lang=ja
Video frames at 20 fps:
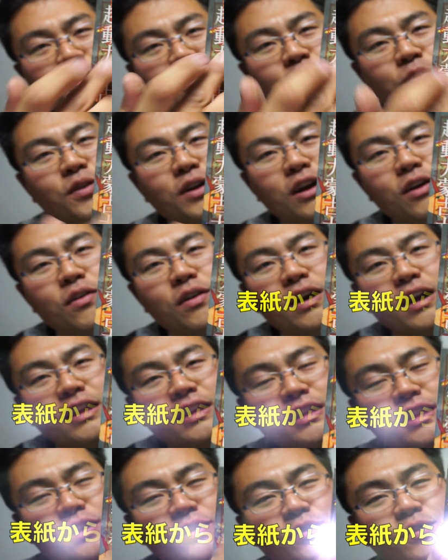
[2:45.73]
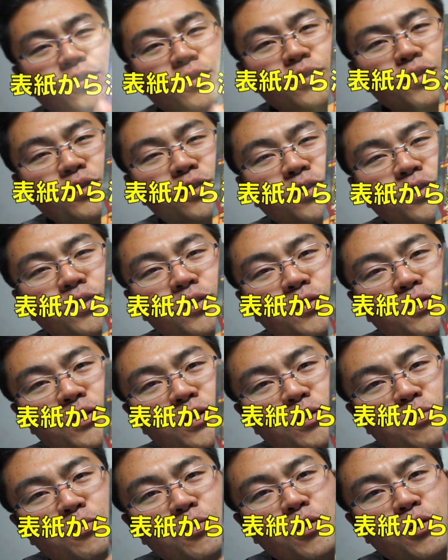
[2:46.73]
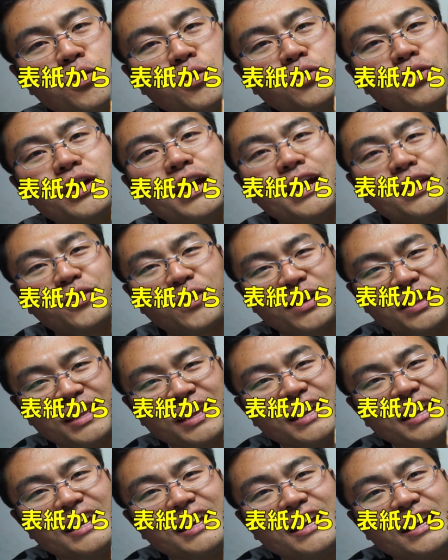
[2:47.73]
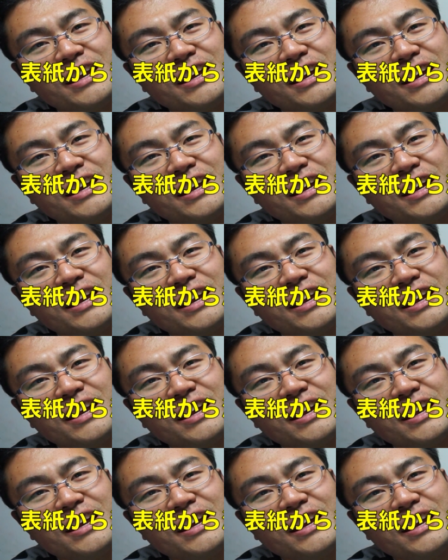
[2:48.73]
この顔から出てくるこの、モンゴル兵とかね、